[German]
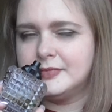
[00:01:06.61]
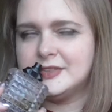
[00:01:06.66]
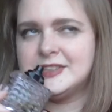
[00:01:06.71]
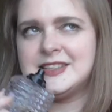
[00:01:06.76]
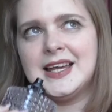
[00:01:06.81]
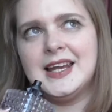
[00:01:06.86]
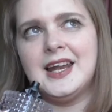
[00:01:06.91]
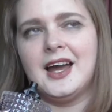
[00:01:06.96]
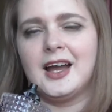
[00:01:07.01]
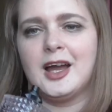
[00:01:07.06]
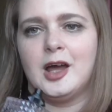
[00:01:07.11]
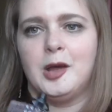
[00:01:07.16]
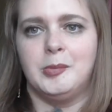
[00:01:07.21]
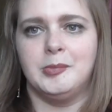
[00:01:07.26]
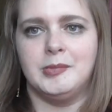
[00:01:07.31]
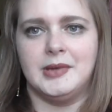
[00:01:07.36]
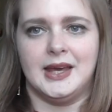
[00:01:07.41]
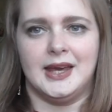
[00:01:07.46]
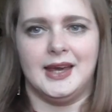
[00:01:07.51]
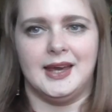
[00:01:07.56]
sehr lange
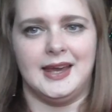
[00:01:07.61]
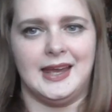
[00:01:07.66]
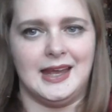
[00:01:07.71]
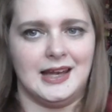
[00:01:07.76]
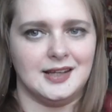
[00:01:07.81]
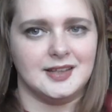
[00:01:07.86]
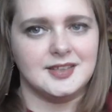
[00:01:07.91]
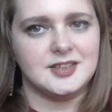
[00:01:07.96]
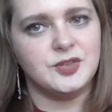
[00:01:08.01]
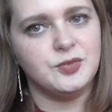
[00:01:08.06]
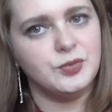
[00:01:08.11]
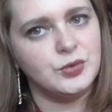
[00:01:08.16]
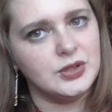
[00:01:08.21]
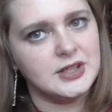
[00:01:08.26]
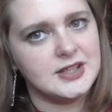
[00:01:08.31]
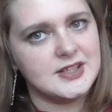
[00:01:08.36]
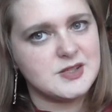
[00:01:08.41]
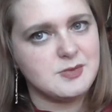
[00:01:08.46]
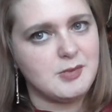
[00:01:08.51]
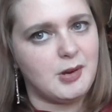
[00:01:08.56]
mir hält,
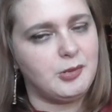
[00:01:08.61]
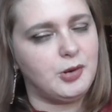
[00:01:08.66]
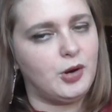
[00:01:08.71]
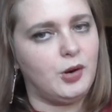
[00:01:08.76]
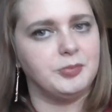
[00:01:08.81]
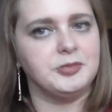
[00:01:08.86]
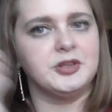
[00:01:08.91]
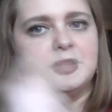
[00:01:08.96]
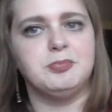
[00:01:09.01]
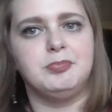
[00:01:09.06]
würde ich jetzt mal behaupten.